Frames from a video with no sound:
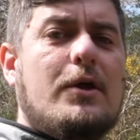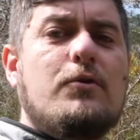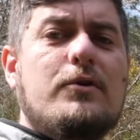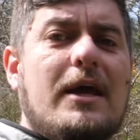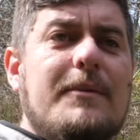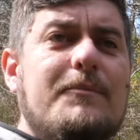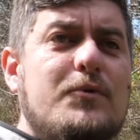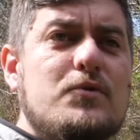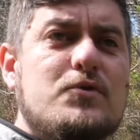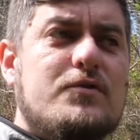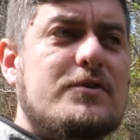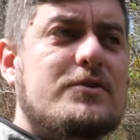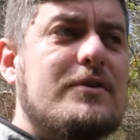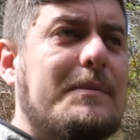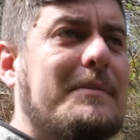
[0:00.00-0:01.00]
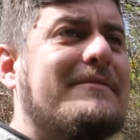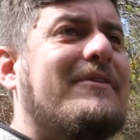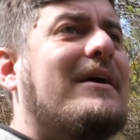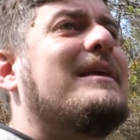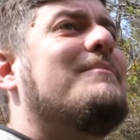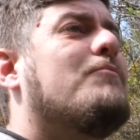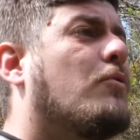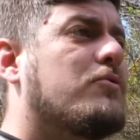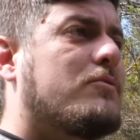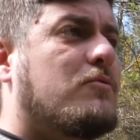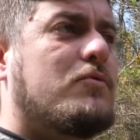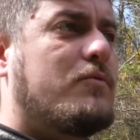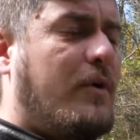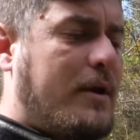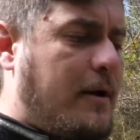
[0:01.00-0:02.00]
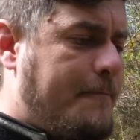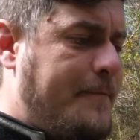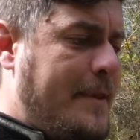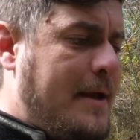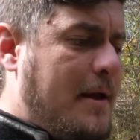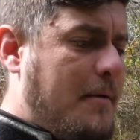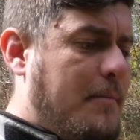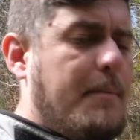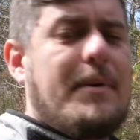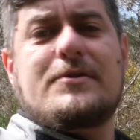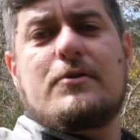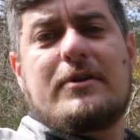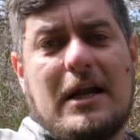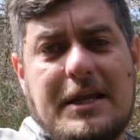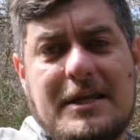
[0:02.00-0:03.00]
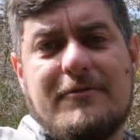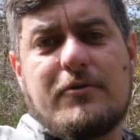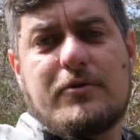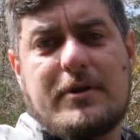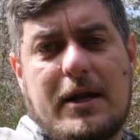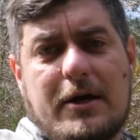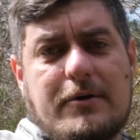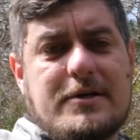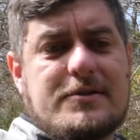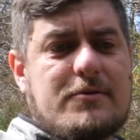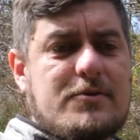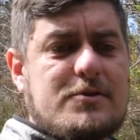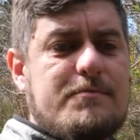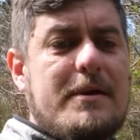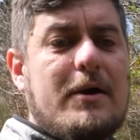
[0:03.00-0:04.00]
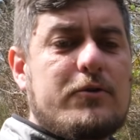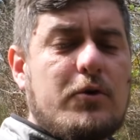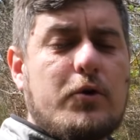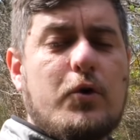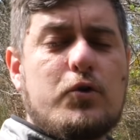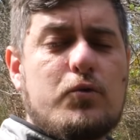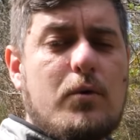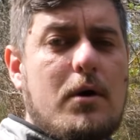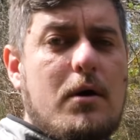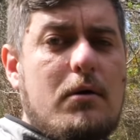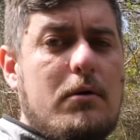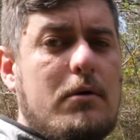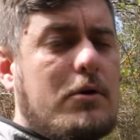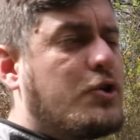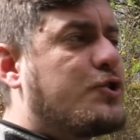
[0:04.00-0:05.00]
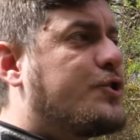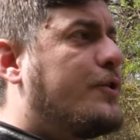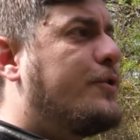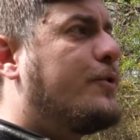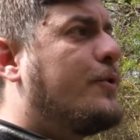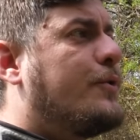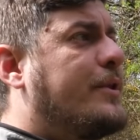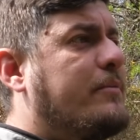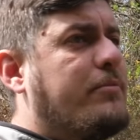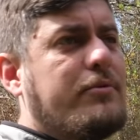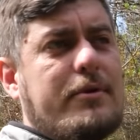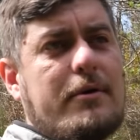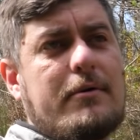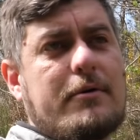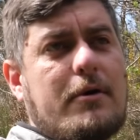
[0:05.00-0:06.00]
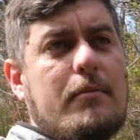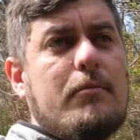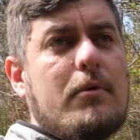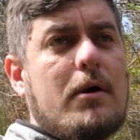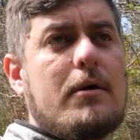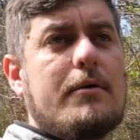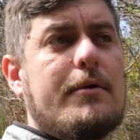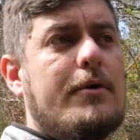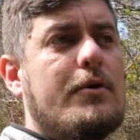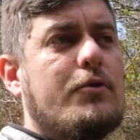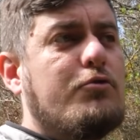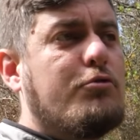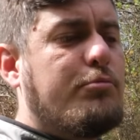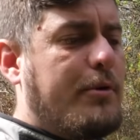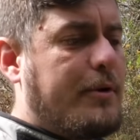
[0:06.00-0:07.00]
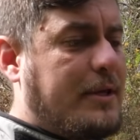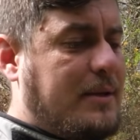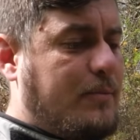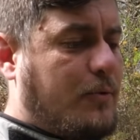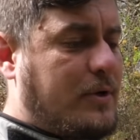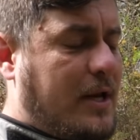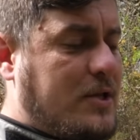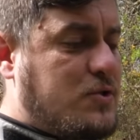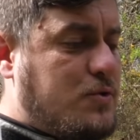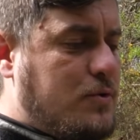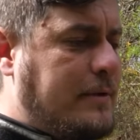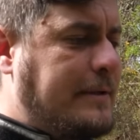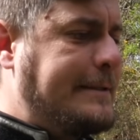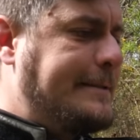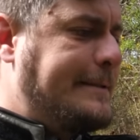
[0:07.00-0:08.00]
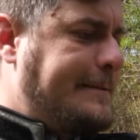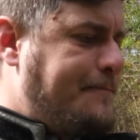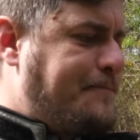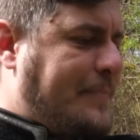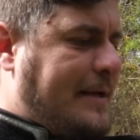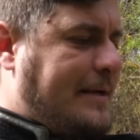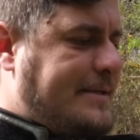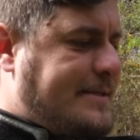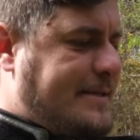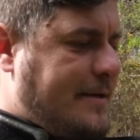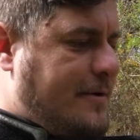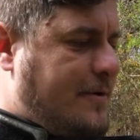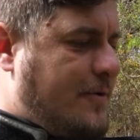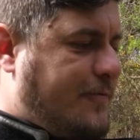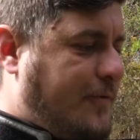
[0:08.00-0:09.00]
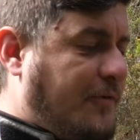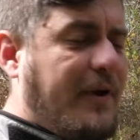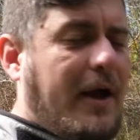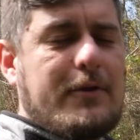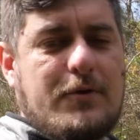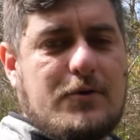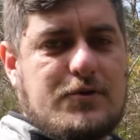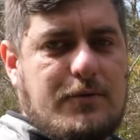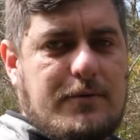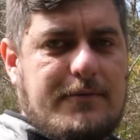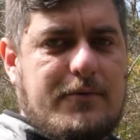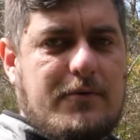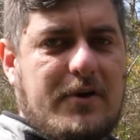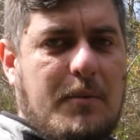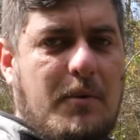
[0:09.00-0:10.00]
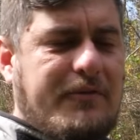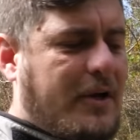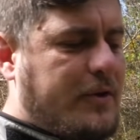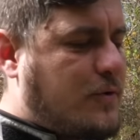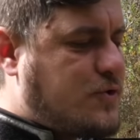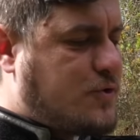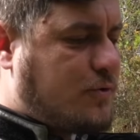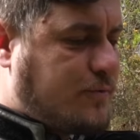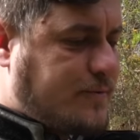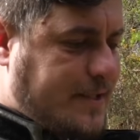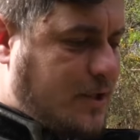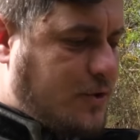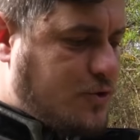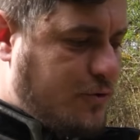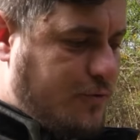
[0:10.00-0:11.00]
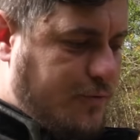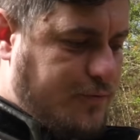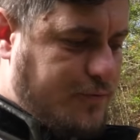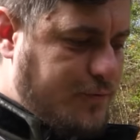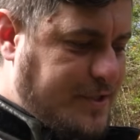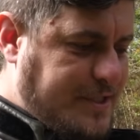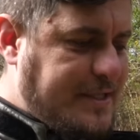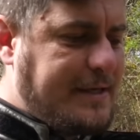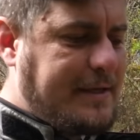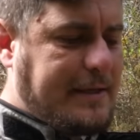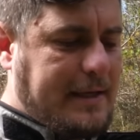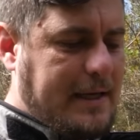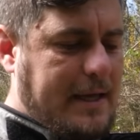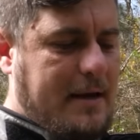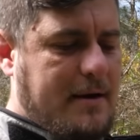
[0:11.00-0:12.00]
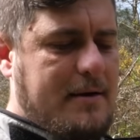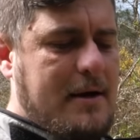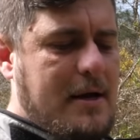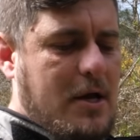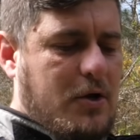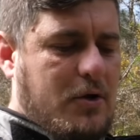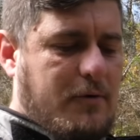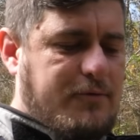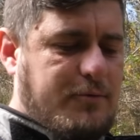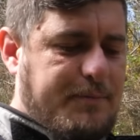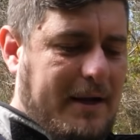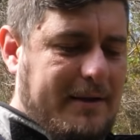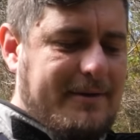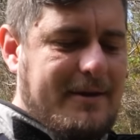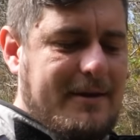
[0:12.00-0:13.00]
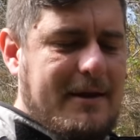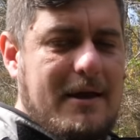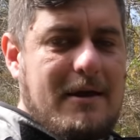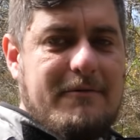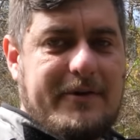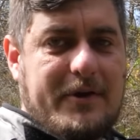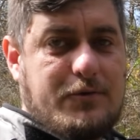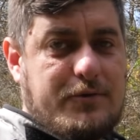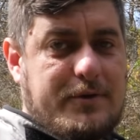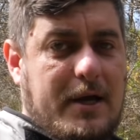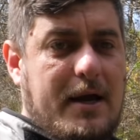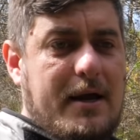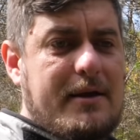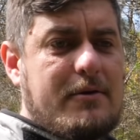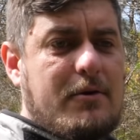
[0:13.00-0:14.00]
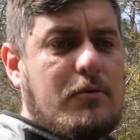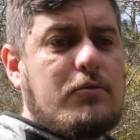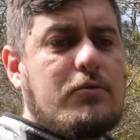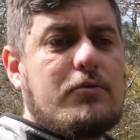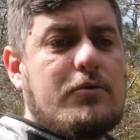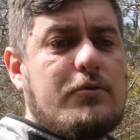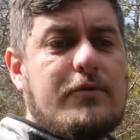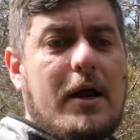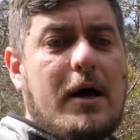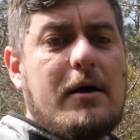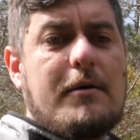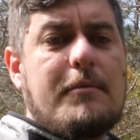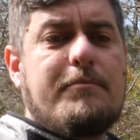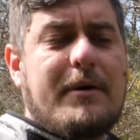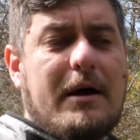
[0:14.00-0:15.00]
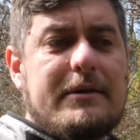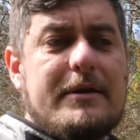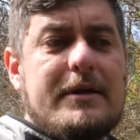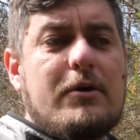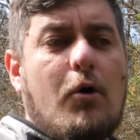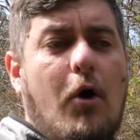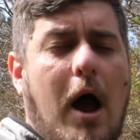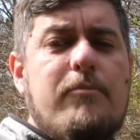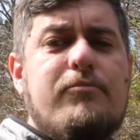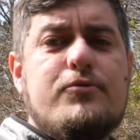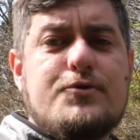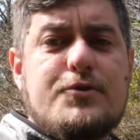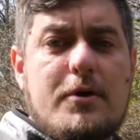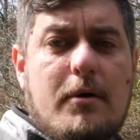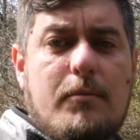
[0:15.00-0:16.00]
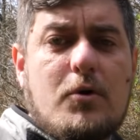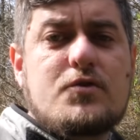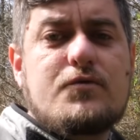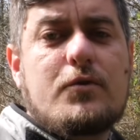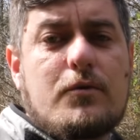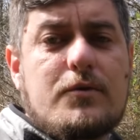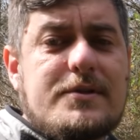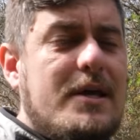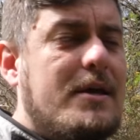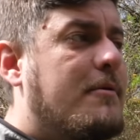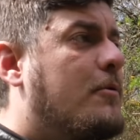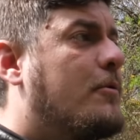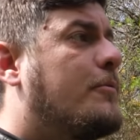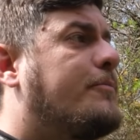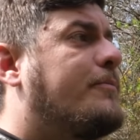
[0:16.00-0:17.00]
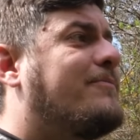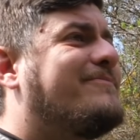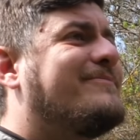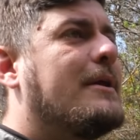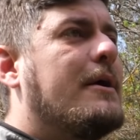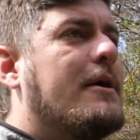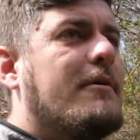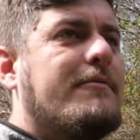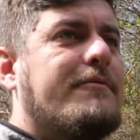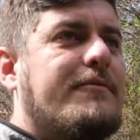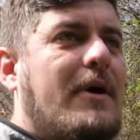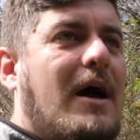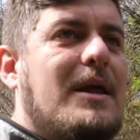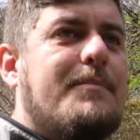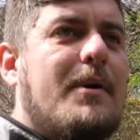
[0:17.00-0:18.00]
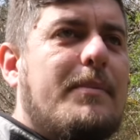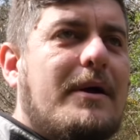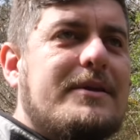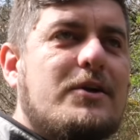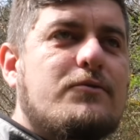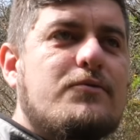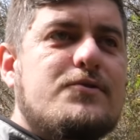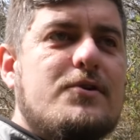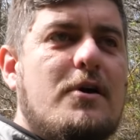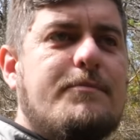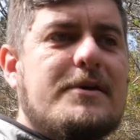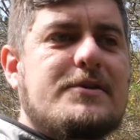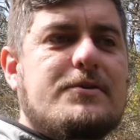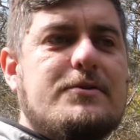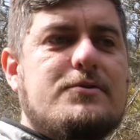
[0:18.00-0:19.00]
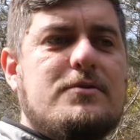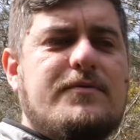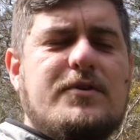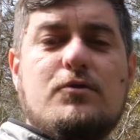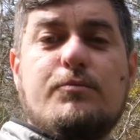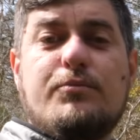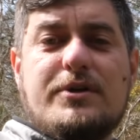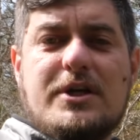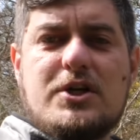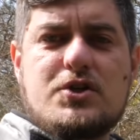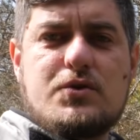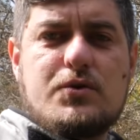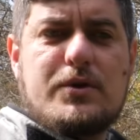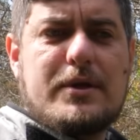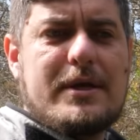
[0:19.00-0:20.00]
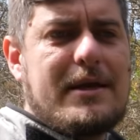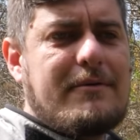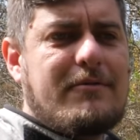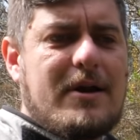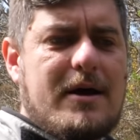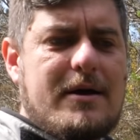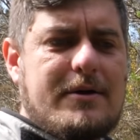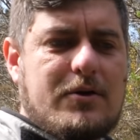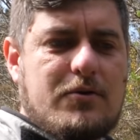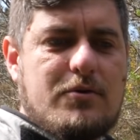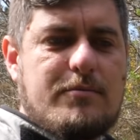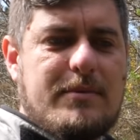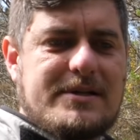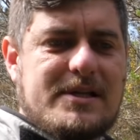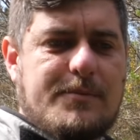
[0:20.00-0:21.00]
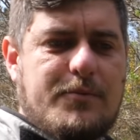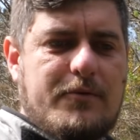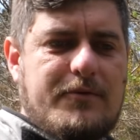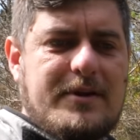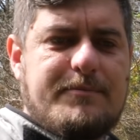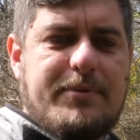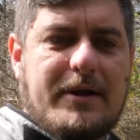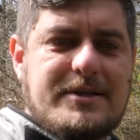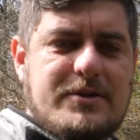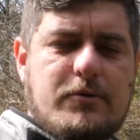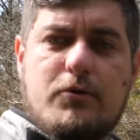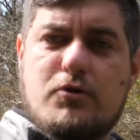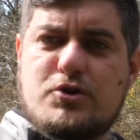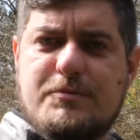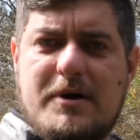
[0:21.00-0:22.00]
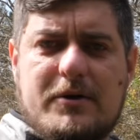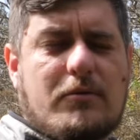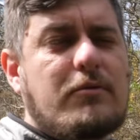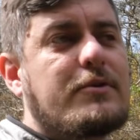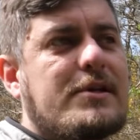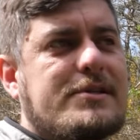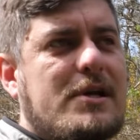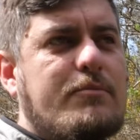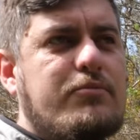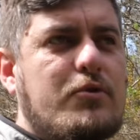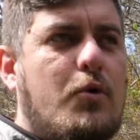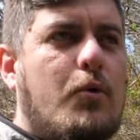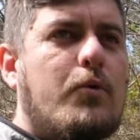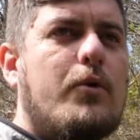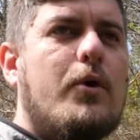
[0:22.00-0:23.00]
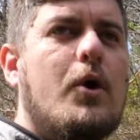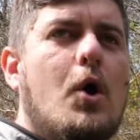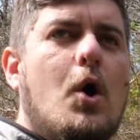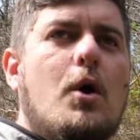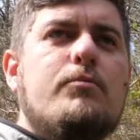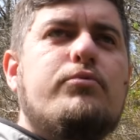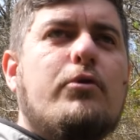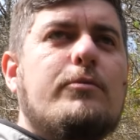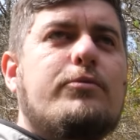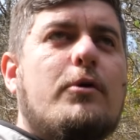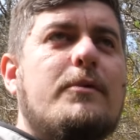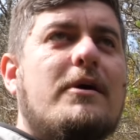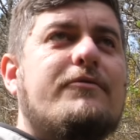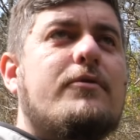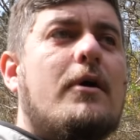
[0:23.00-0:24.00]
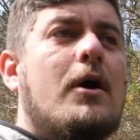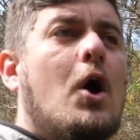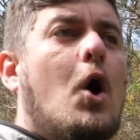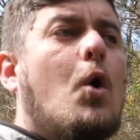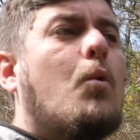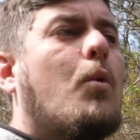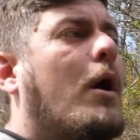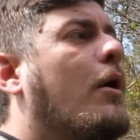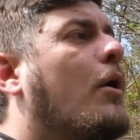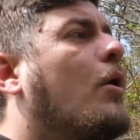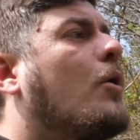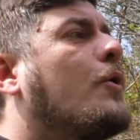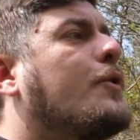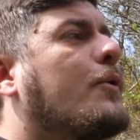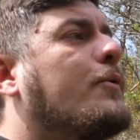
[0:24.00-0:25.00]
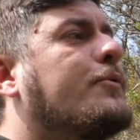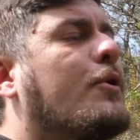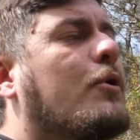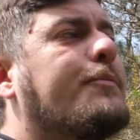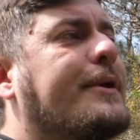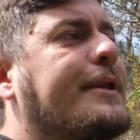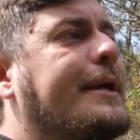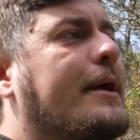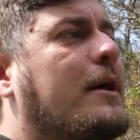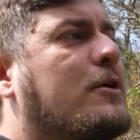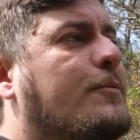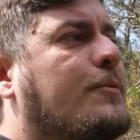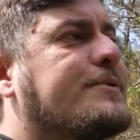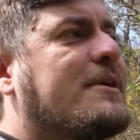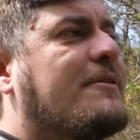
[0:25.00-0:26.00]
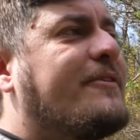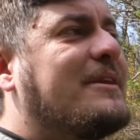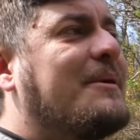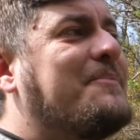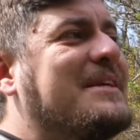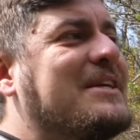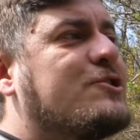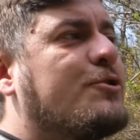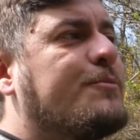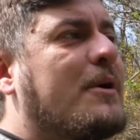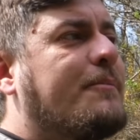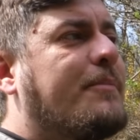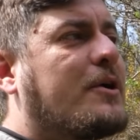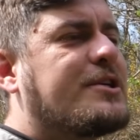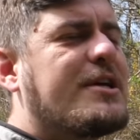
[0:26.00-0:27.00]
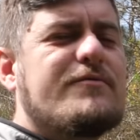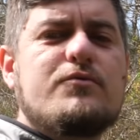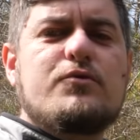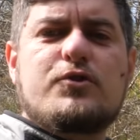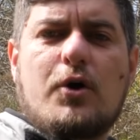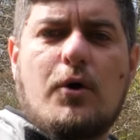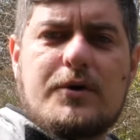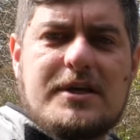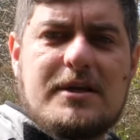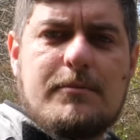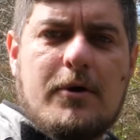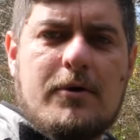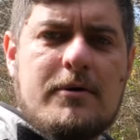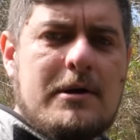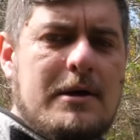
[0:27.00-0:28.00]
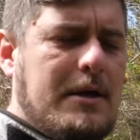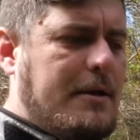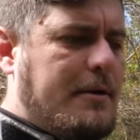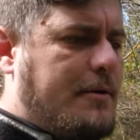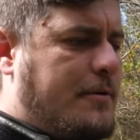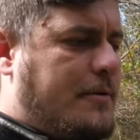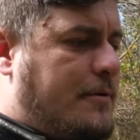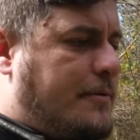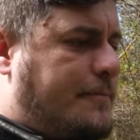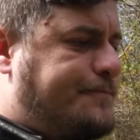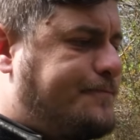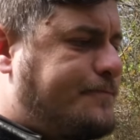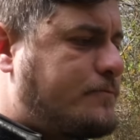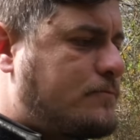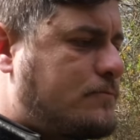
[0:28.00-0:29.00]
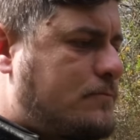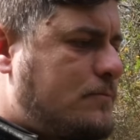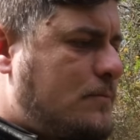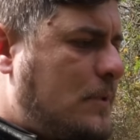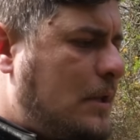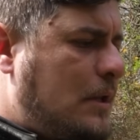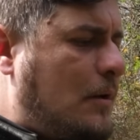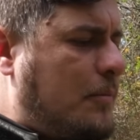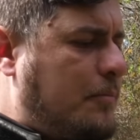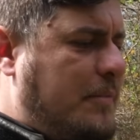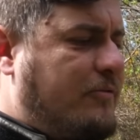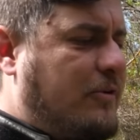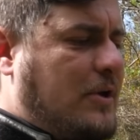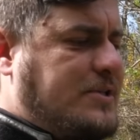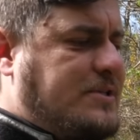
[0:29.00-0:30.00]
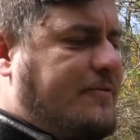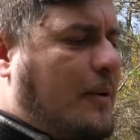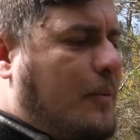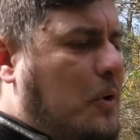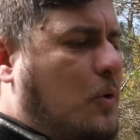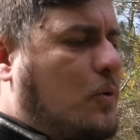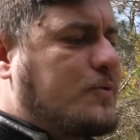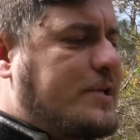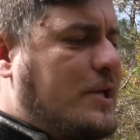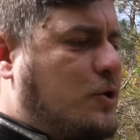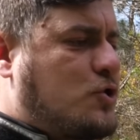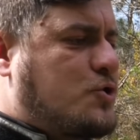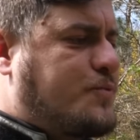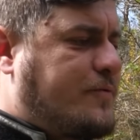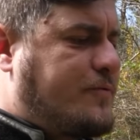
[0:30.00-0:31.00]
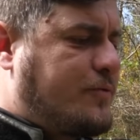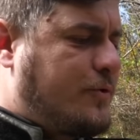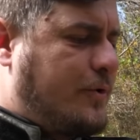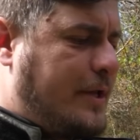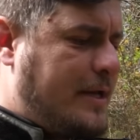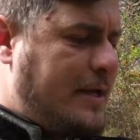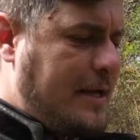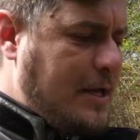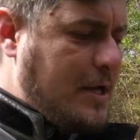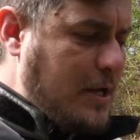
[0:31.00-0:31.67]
eucalyptus, tu vois ce que je veux dire, mais enfin il monte, voilà. Mais parce que tu as le niveau, tu as la connaissance, mais en tant que toi, euh, jeune euh, débutant comme moi, euh, noob qui monte là-dessus, c'est faut faire attention, faut vraiment faire attention. C'est ça que je vous dis, les gars, quand vous partez faire du trail ou voilà, partez à plusieurs. Moi, je vous conseille allez pas partir tout seul parce qu'il suffit d'une petite chute et voilà que bah, ça peut vite partir au cauchemar. Donc ça sera un peu con euh, pour une première fois. Ou alors, euh, dans, le pire des cas, commencez à faire des petits chemins par chez vous tranquillement. Euh, mais voilà, c'est vraiment le conseil que je peux vous donner.